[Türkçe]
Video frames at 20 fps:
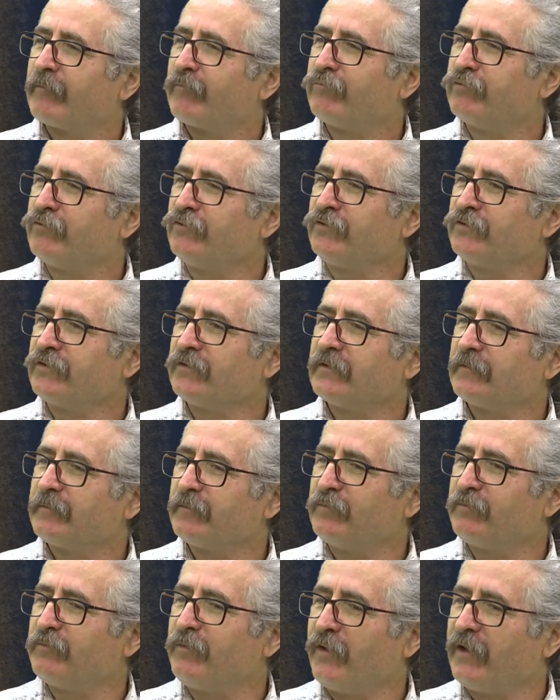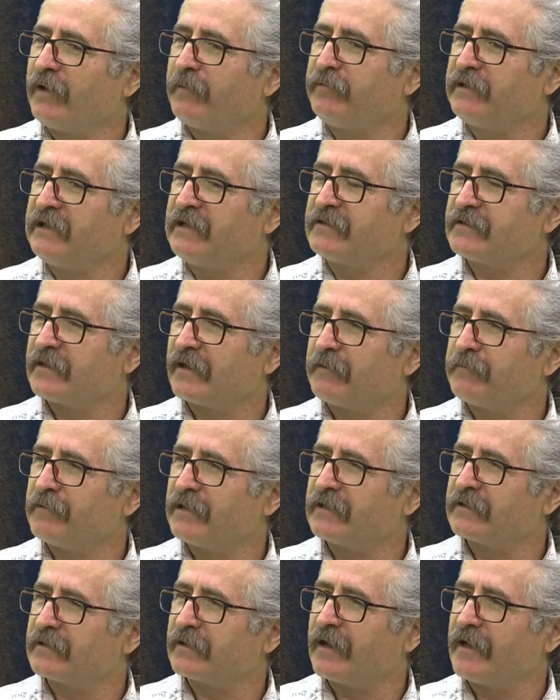bunu böyle biriktire
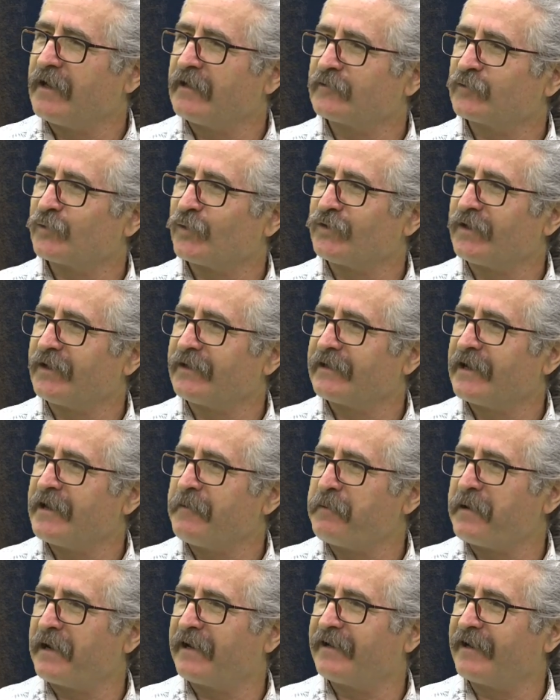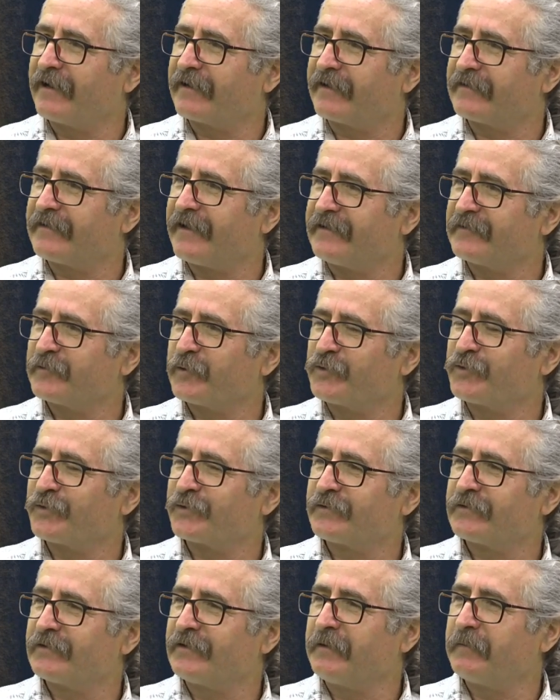biriktire en sonunda rehberliğe kadar
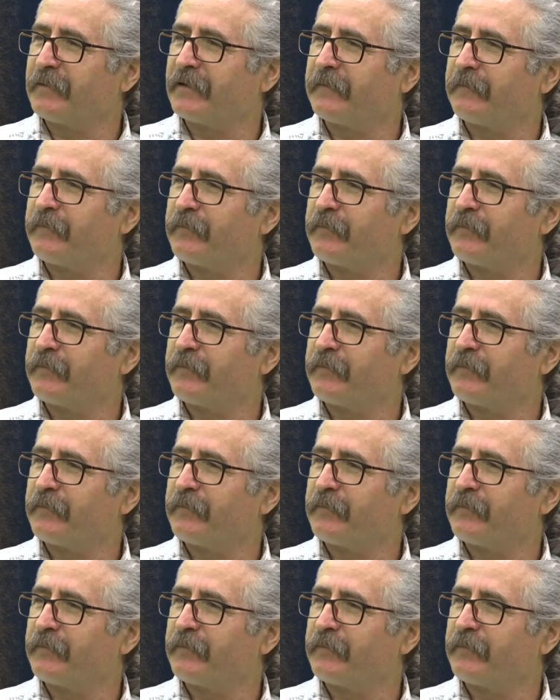götürdü değil mi?